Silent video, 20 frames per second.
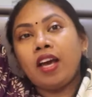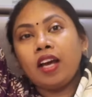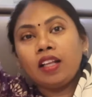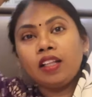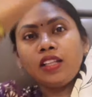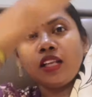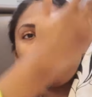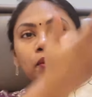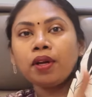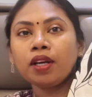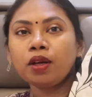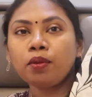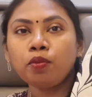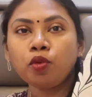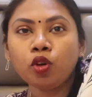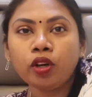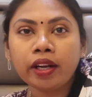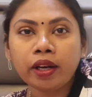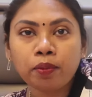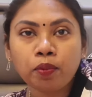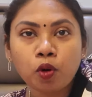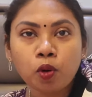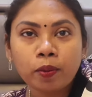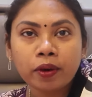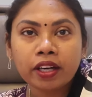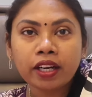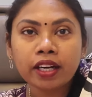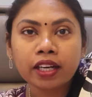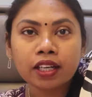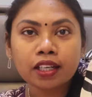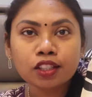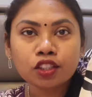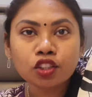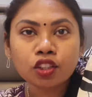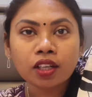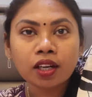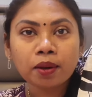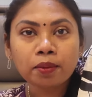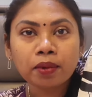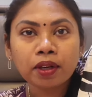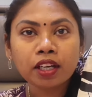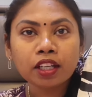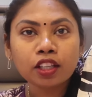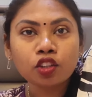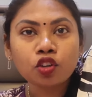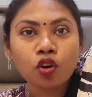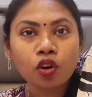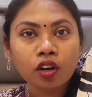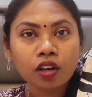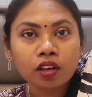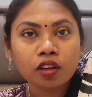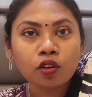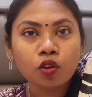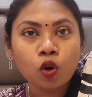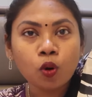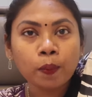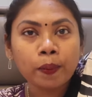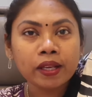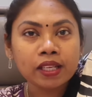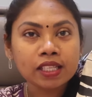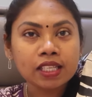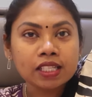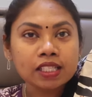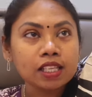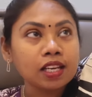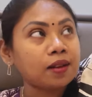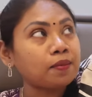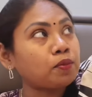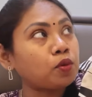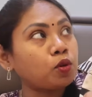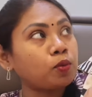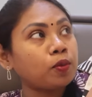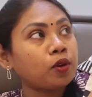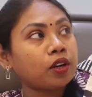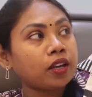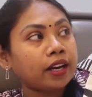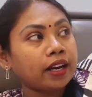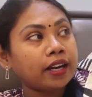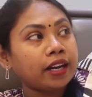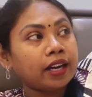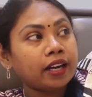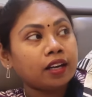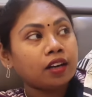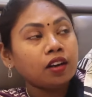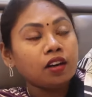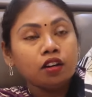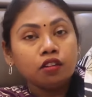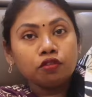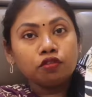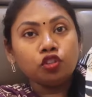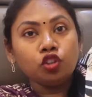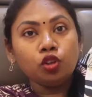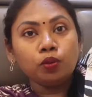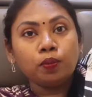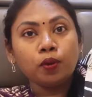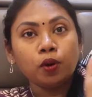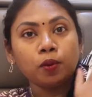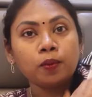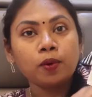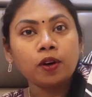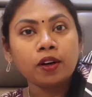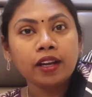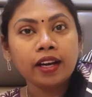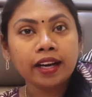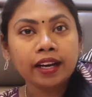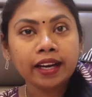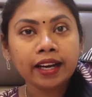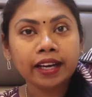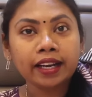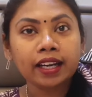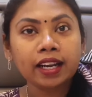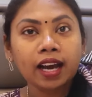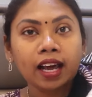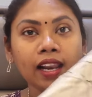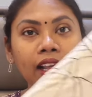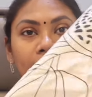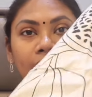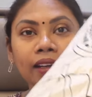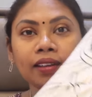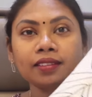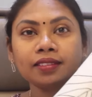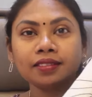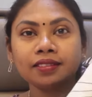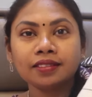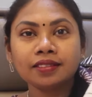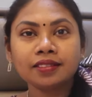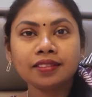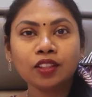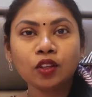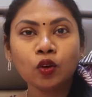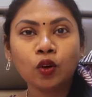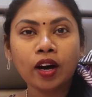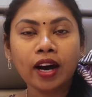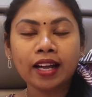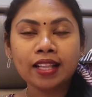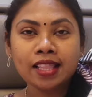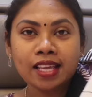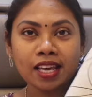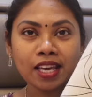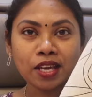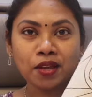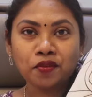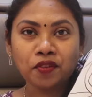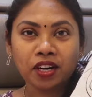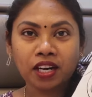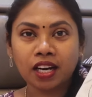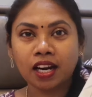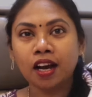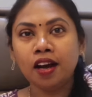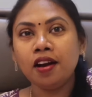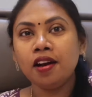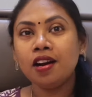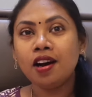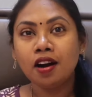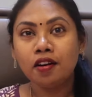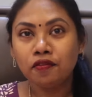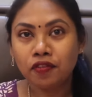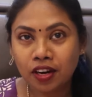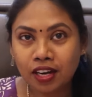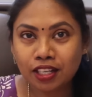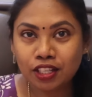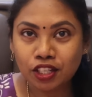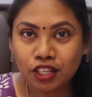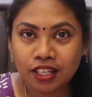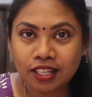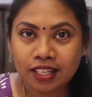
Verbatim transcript: అంతే మనకి బోల్డ్ అని పోమోగ్రానెట్స్ ఉన్నాయన్నమాట ఇదిగో ఓపెన్ చేసిన పోమోగ్రానెట్ ఫుల్ పోమోగ్రానెట్ అలాగా సో అది ఇవాణ ఫస్ట్